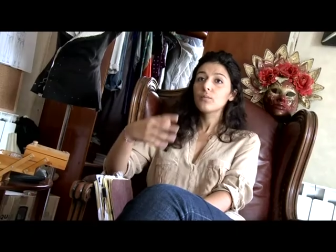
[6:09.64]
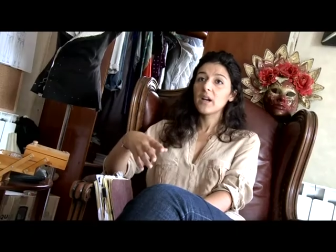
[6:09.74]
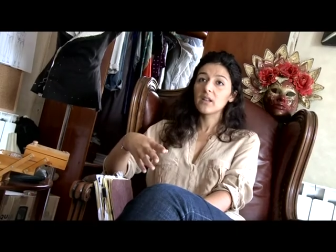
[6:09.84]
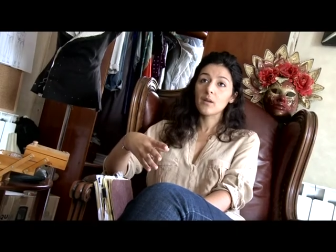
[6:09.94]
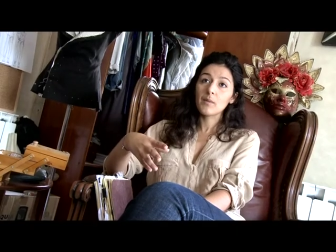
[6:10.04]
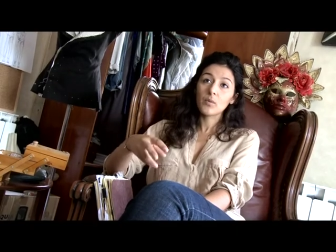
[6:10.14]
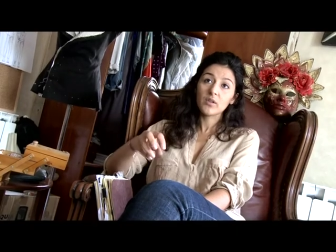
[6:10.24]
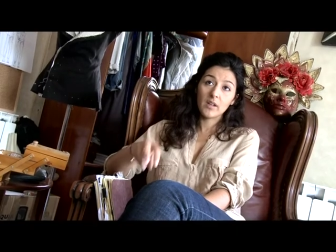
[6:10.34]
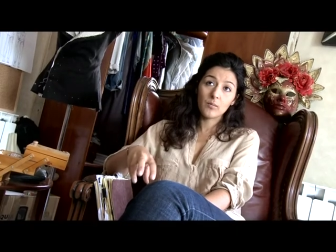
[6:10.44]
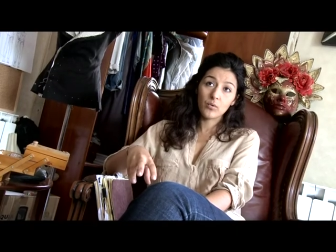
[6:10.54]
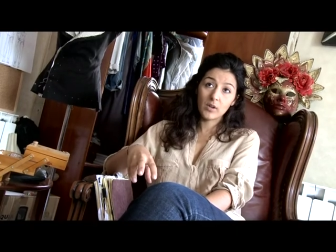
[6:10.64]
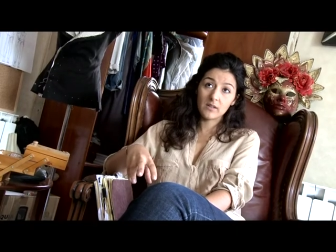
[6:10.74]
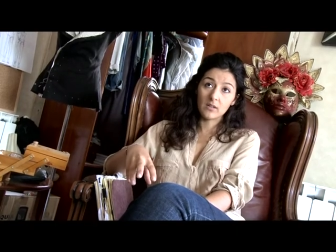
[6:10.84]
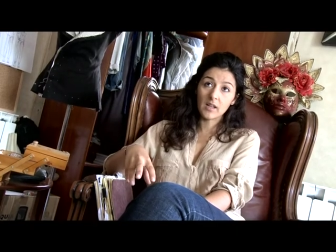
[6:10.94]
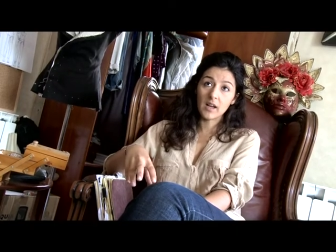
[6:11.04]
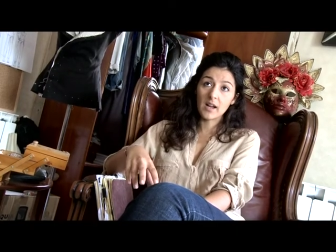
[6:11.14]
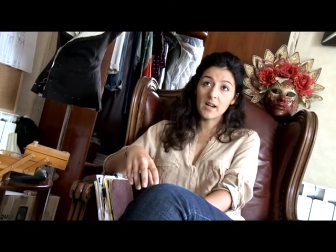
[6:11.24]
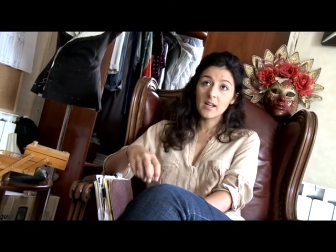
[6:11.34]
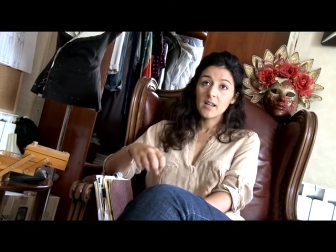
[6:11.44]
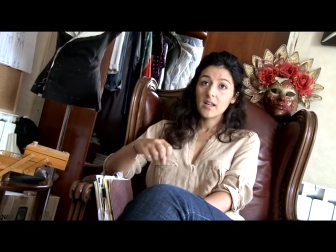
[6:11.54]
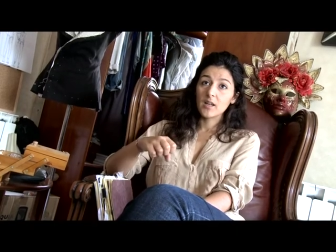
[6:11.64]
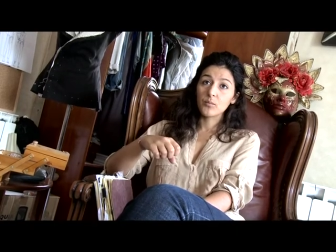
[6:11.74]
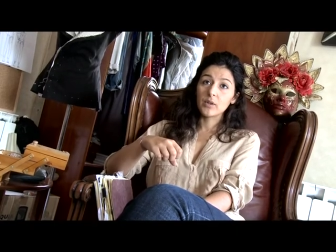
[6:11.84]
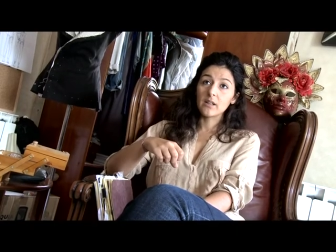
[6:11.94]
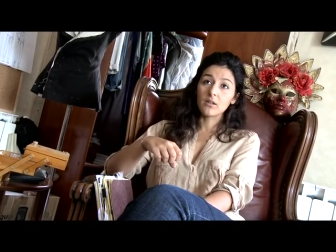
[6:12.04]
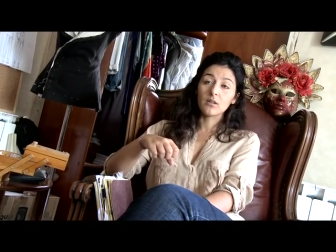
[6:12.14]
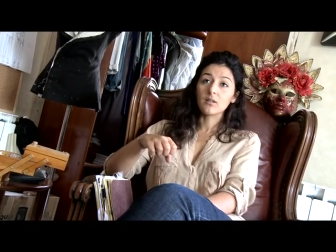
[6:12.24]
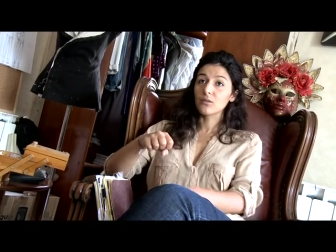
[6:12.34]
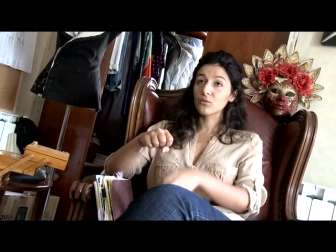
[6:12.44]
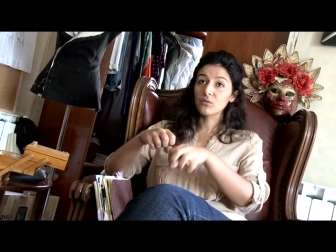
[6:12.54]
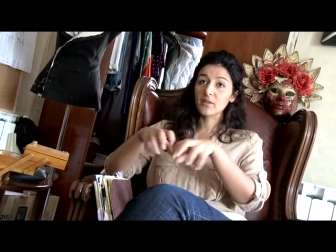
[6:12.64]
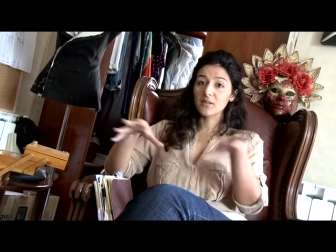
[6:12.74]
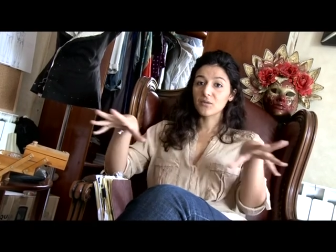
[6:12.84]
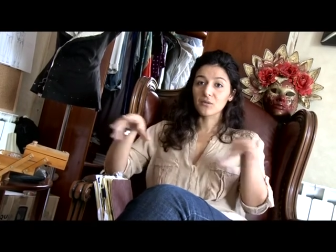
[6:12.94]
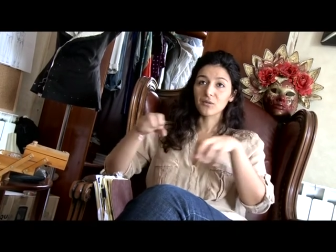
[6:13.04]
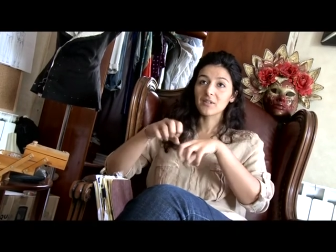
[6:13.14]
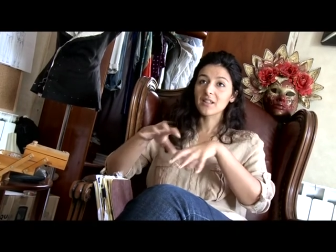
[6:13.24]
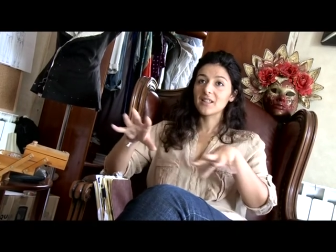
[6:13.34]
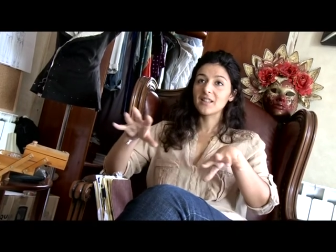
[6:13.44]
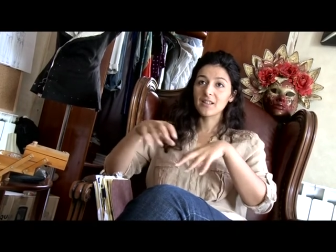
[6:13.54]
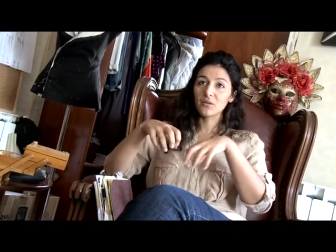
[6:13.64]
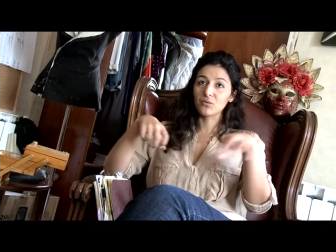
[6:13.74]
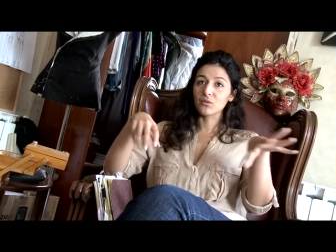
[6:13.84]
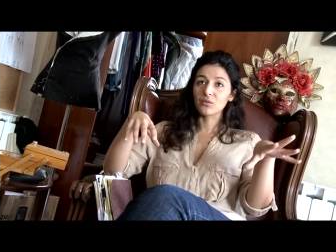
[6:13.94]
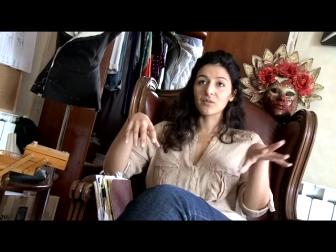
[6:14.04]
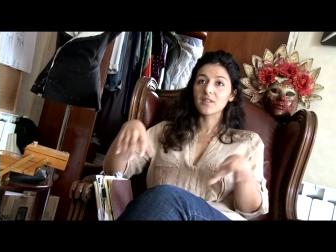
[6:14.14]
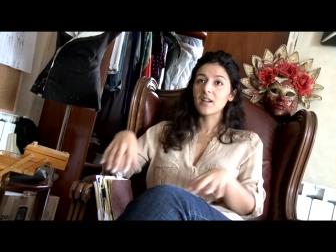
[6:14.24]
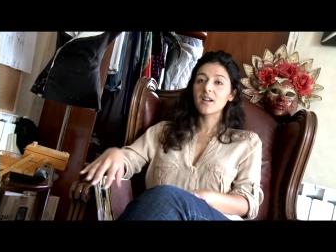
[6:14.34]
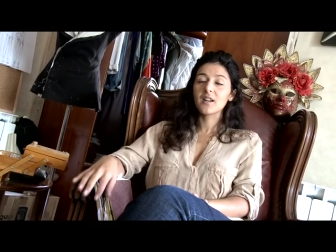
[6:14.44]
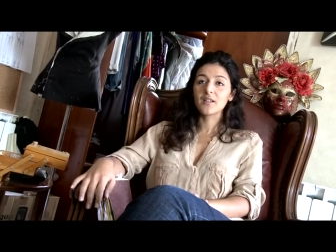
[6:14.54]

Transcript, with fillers: part normalement d'un point central et puis euh, tout va se décliner autour de ça